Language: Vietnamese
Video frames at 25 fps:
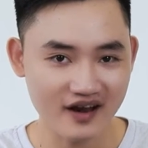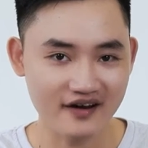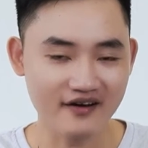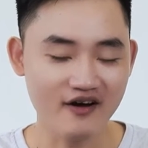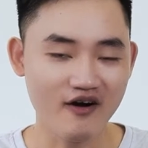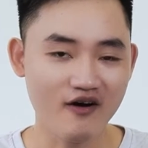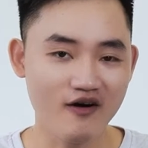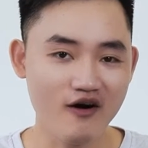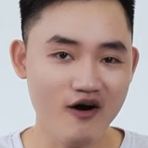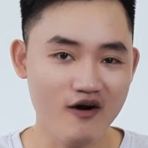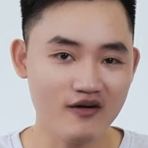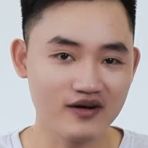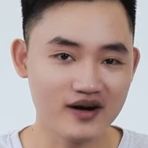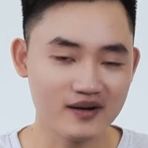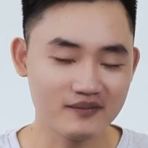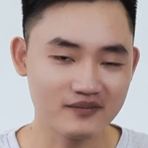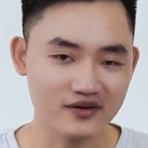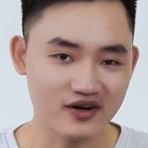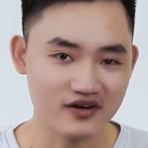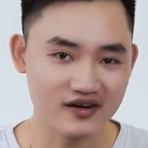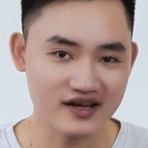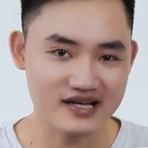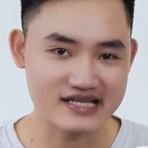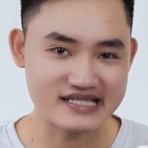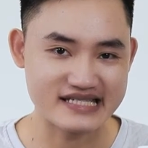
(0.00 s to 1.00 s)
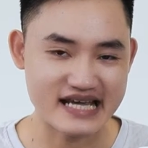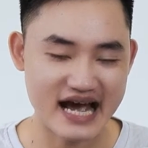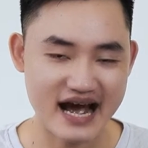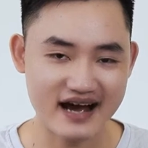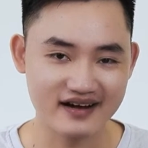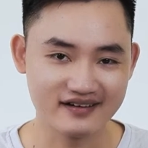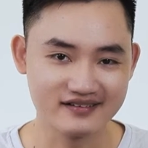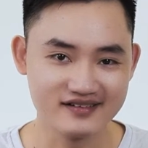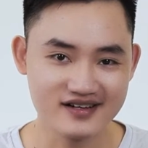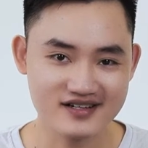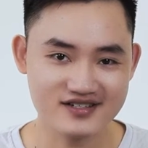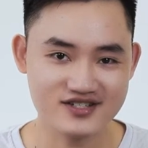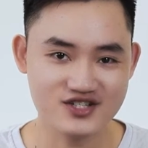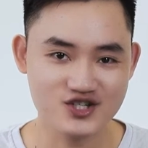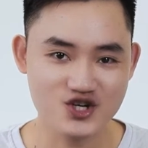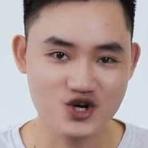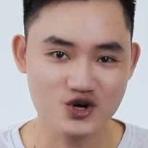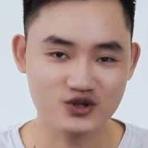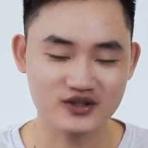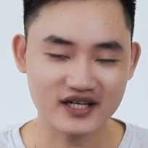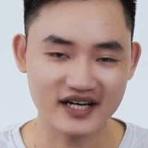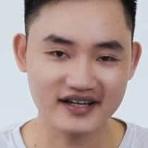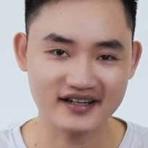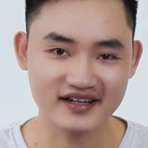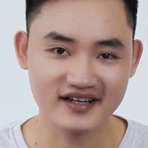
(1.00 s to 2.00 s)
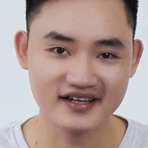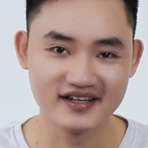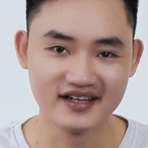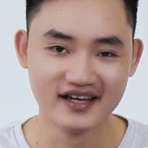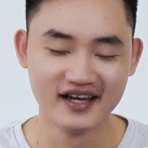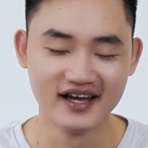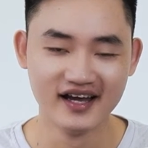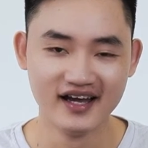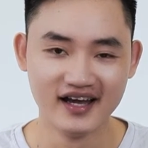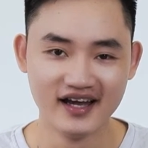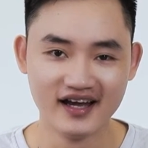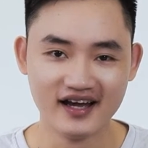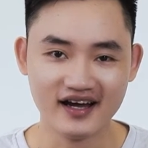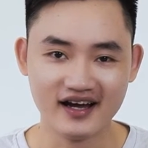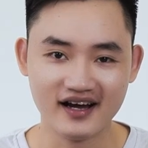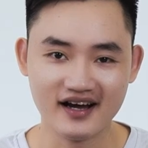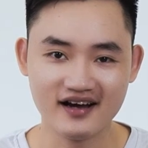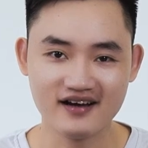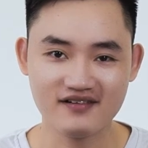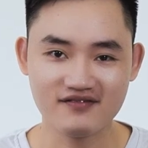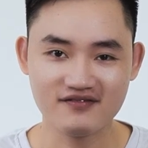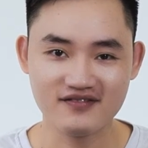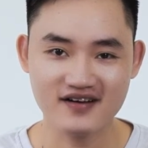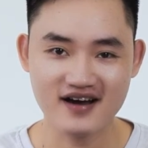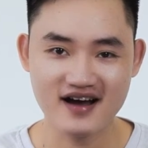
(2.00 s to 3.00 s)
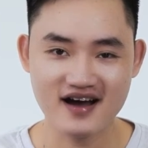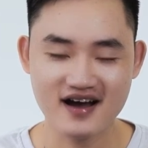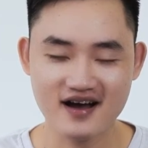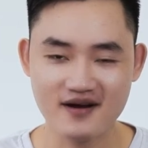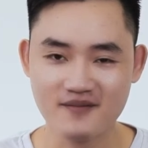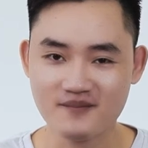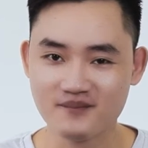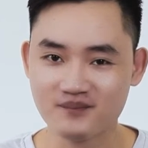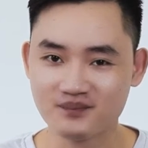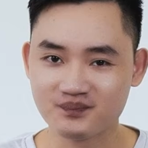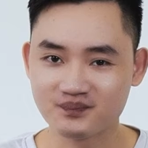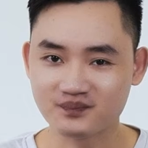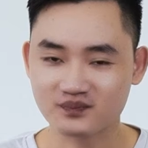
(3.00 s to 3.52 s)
nó ngon lắm nó là dạng nước siêu trái cây à, và